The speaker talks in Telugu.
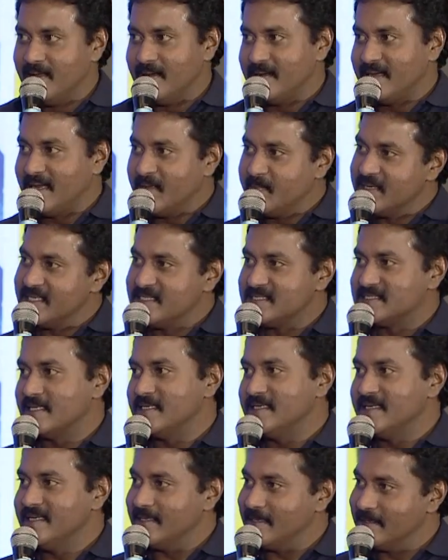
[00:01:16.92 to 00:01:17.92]
డైమండ్స్
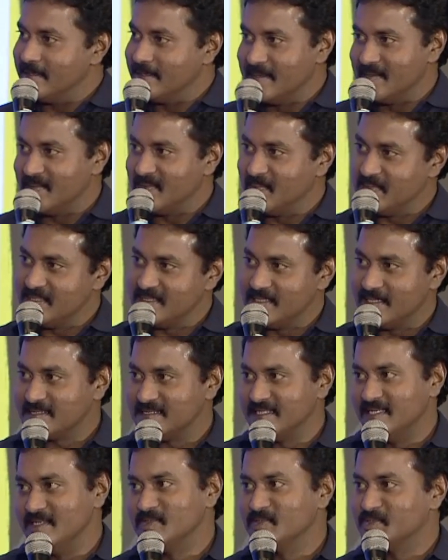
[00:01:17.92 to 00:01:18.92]
అన్ని బిజినెస్
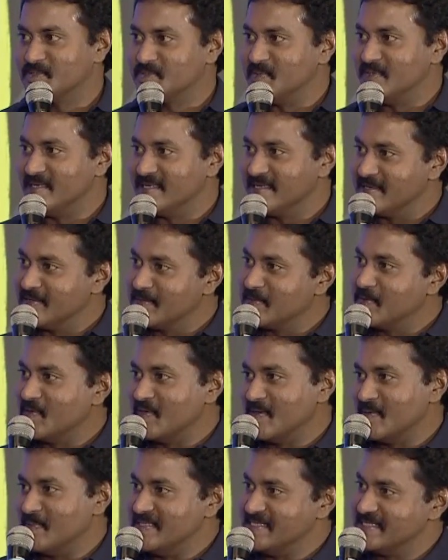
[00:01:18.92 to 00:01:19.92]
నేను చూసుకుంటాను
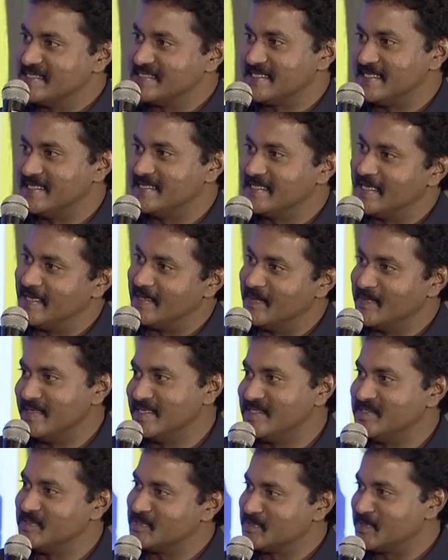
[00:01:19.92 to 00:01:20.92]
గోల్డ్ బిజినెస్ అంతా
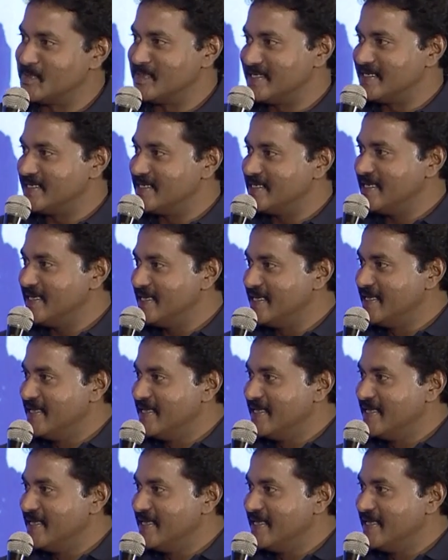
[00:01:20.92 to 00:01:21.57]
మీరు చూసుకోండి అంటే